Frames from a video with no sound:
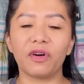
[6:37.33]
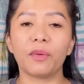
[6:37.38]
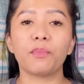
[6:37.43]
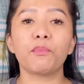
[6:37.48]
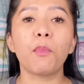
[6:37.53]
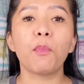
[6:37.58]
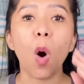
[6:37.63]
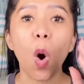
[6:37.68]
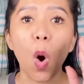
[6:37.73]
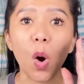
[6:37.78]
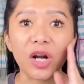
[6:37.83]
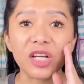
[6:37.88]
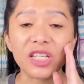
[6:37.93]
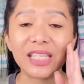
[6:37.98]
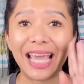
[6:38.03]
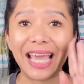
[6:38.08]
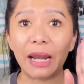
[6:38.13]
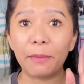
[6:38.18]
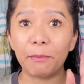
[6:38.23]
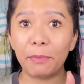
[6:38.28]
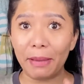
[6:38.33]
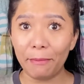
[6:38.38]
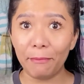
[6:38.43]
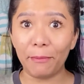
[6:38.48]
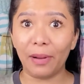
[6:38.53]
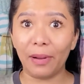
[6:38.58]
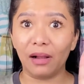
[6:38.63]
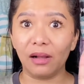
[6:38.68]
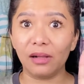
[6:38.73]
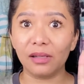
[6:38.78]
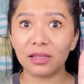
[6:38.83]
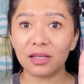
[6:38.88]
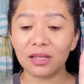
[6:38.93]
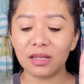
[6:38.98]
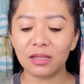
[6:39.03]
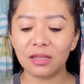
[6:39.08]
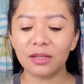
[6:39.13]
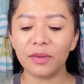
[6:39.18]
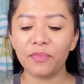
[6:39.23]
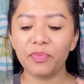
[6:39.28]
pores and
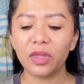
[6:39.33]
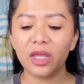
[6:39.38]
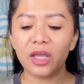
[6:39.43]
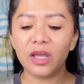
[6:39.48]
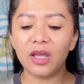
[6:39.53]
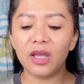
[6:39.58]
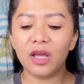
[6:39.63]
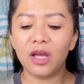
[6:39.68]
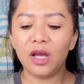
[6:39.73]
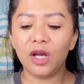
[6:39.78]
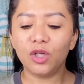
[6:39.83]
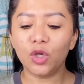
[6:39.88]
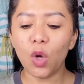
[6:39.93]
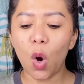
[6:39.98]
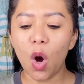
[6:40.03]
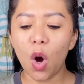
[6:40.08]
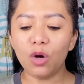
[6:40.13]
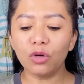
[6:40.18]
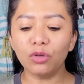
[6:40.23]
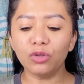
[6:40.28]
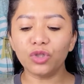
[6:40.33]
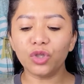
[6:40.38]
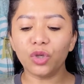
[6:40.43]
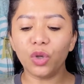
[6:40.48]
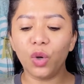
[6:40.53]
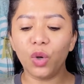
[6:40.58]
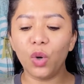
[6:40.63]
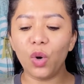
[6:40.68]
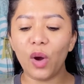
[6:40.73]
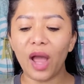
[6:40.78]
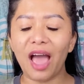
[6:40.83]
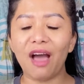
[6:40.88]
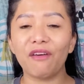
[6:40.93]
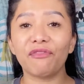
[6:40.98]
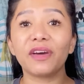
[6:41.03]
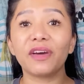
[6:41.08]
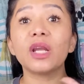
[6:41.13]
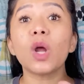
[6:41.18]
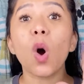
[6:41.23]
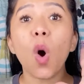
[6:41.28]
pimples, those who have
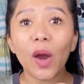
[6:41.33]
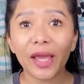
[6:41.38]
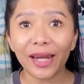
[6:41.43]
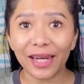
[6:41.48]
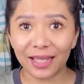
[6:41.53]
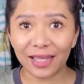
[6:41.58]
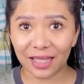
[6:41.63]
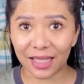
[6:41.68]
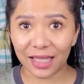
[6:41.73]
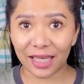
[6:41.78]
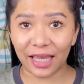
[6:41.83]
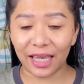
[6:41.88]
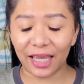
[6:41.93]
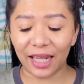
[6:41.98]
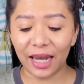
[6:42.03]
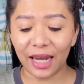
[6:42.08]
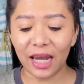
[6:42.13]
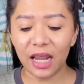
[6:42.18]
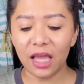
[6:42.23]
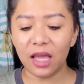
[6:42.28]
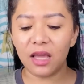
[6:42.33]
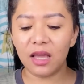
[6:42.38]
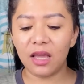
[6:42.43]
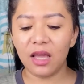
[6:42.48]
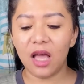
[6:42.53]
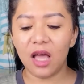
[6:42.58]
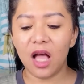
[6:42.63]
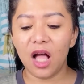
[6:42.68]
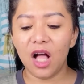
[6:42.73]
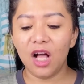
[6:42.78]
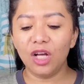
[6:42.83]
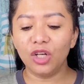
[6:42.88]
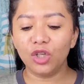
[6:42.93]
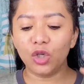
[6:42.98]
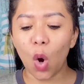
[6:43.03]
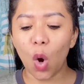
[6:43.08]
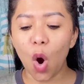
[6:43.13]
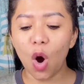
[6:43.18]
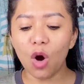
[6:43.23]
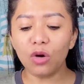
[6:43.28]
an oily skin,
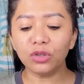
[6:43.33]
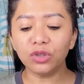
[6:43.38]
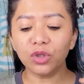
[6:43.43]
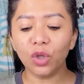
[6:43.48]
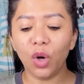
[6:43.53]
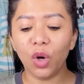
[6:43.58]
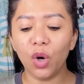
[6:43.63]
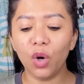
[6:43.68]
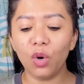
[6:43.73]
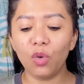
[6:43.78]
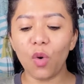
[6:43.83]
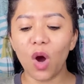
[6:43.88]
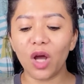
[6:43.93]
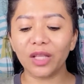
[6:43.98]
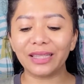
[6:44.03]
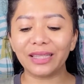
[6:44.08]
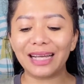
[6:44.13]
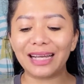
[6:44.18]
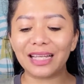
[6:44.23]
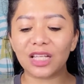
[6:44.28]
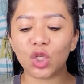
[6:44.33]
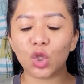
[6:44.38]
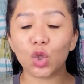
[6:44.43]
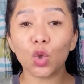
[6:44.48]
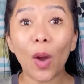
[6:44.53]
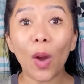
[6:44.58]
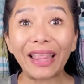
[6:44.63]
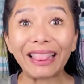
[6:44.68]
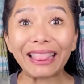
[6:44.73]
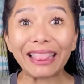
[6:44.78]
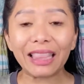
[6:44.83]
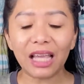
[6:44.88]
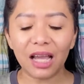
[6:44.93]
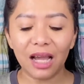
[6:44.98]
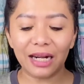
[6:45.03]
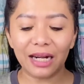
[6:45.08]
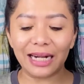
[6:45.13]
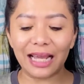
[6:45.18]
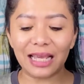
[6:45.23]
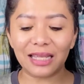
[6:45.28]
those who want a sweat
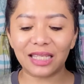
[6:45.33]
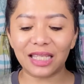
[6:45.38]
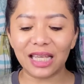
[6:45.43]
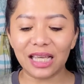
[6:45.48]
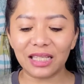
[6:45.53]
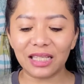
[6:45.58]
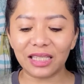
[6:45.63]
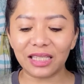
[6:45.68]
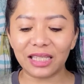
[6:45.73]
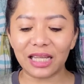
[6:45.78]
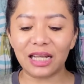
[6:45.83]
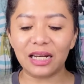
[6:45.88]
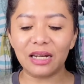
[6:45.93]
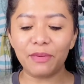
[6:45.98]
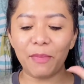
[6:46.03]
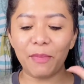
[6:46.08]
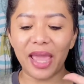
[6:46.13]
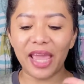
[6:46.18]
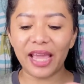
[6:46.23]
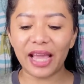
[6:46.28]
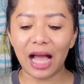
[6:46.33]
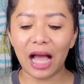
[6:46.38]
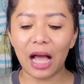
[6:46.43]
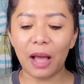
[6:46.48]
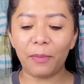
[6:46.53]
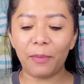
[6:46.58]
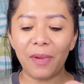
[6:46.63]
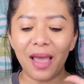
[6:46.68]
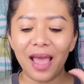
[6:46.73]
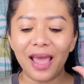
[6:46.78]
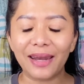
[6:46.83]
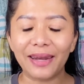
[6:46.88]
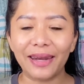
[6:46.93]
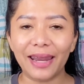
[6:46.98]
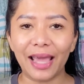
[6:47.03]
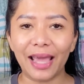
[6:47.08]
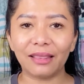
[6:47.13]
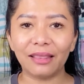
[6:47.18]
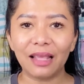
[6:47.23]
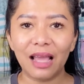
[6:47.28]
resistant makeup
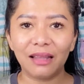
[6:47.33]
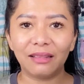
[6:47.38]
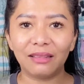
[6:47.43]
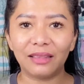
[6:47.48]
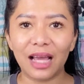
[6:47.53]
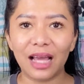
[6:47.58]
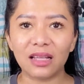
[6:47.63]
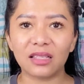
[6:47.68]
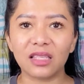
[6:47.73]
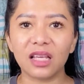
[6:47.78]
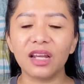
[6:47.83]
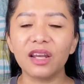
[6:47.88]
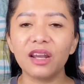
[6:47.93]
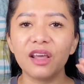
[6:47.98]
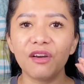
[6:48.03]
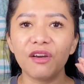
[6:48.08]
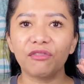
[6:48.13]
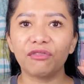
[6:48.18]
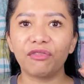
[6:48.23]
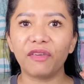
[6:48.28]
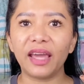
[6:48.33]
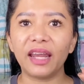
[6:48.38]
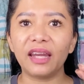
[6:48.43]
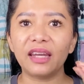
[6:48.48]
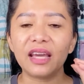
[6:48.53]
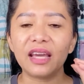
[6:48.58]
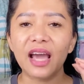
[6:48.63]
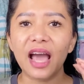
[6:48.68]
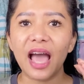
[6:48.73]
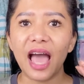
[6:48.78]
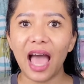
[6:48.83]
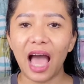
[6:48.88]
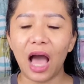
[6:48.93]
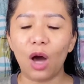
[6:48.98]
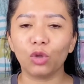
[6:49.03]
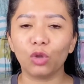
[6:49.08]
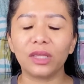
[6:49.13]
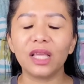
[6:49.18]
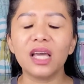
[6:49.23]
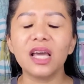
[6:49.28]
that doesn't fade
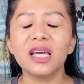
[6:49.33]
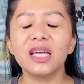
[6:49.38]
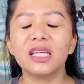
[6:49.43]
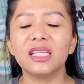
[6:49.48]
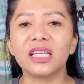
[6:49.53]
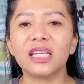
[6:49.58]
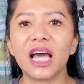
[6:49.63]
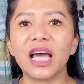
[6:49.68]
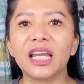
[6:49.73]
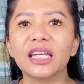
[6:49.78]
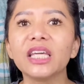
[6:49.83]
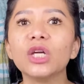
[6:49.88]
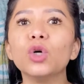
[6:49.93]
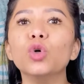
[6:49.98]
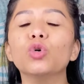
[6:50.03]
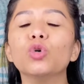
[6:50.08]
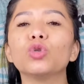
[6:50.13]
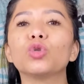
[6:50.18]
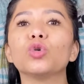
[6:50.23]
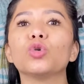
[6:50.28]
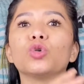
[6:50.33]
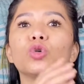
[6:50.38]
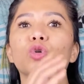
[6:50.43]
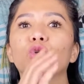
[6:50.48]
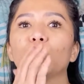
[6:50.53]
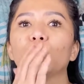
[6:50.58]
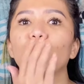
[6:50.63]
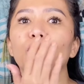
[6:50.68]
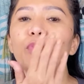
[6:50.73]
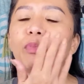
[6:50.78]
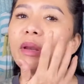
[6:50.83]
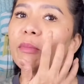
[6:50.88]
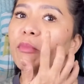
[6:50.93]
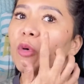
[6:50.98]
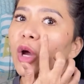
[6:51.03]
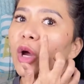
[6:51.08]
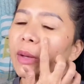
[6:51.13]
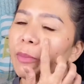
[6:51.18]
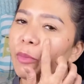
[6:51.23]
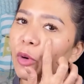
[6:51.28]
out. Jadi untuk nutupin
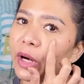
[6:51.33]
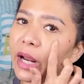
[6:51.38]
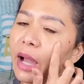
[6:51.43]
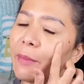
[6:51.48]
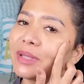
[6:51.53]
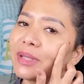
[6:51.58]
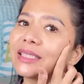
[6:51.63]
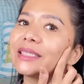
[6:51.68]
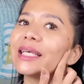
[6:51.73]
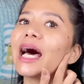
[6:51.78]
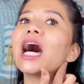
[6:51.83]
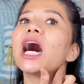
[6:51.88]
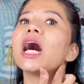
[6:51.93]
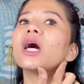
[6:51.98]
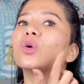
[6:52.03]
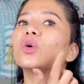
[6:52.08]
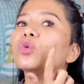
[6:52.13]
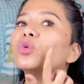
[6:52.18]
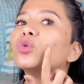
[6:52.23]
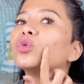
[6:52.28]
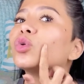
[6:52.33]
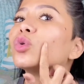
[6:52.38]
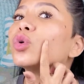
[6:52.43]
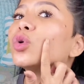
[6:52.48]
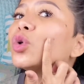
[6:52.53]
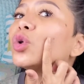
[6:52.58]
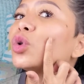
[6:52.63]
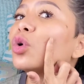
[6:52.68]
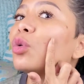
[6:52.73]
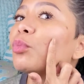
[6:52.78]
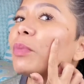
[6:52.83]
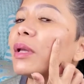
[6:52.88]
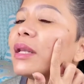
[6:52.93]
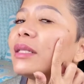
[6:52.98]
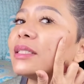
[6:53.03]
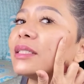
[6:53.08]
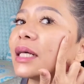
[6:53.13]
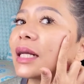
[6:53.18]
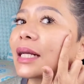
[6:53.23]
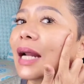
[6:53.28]
pori-pori yang besar, untuk nutupin
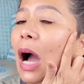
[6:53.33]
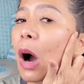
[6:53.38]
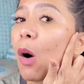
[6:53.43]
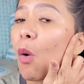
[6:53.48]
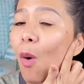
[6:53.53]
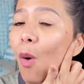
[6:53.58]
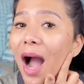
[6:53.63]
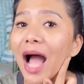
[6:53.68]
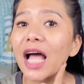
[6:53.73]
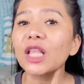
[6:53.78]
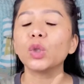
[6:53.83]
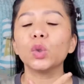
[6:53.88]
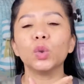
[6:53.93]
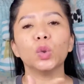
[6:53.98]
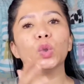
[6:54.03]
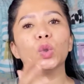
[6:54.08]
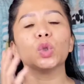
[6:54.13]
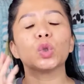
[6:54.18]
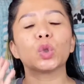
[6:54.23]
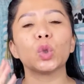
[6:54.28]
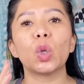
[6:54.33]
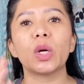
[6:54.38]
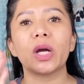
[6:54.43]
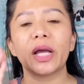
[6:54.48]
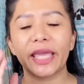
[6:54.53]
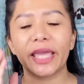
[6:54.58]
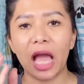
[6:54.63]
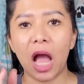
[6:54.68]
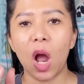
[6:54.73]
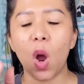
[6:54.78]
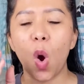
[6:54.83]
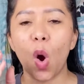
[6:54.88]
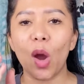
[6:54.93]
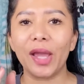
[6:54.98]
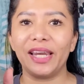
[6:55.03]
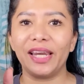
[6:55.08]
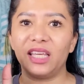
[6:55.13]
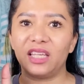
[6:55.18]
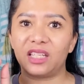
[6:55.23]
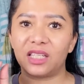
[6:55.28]
jerawat, untuk yang
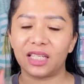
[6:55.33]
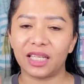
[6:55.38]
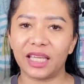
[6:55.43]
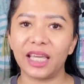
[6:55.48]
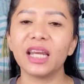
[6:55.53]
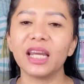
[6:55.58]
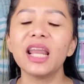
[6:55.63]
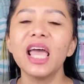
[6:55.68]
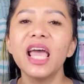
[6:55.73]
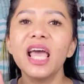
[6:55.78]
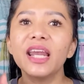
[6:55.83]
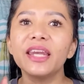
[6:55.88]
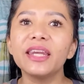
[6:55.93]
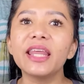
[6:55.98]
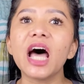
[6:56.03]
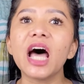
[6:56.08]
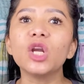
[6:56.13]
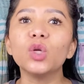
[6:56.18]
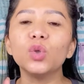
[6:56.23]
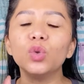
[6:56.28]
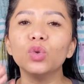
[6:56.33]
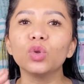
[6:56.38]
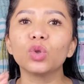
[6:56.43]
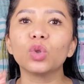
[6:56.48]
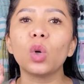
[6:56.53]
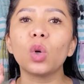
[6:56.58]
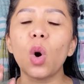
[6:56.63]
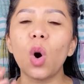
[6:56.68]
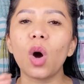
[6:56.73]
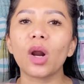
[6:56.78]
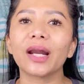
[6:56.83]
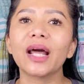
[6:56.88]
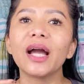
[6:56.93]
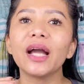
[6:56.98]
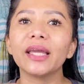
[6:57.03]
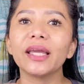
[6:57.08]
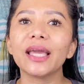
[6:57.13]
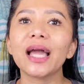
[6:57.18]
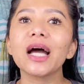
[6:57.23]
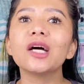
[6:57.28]
oily skin, dan untuk orang
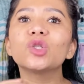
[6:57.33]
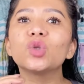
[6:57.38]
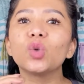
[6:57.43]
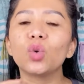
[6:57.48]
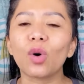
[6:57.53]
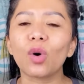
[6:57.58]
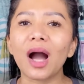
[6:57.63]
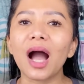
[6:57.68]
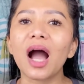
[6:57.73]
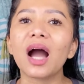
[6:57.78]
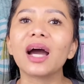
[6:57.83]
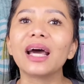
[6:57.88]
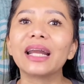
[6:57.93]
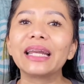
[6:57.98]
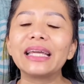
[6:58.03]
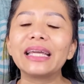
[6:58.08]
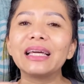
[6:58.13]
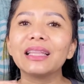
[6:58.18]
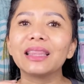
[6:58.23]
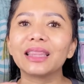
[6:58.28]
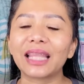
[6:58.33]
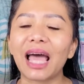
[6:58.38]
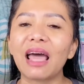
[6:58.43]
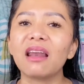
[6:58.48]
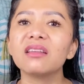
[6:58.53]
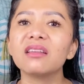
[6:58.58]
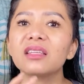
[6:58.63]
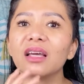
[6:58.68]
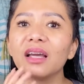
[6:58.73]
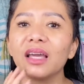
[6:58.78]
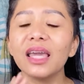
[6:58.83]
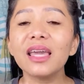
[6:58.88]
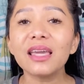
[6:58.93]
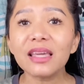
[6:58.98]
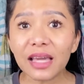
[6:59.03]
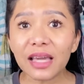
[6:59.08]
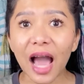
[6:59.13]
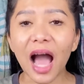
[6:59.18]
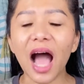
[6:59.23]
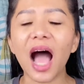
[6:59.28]
yang suka keringetan
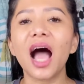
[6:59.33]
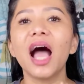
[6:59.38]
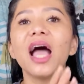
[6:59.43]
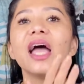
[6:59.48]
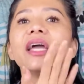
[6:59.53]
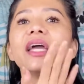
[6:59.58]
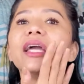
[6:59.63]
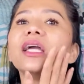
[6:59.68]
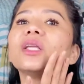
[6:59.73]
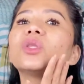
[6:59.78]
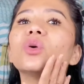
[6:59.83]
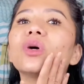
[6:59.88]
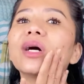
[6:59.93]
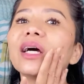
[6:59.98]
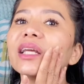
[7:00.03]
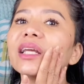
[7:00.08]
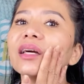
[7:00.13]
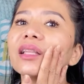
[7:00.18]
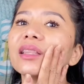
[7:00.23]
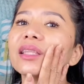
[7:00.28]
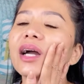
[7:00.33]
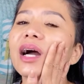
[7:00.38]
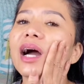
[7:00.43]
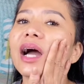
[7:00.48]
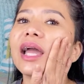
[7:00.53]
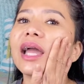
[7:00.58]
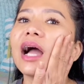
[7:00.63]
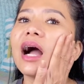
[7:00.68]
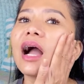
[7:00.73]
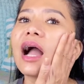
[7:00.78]
sehingga itu keringetnya kayak nggak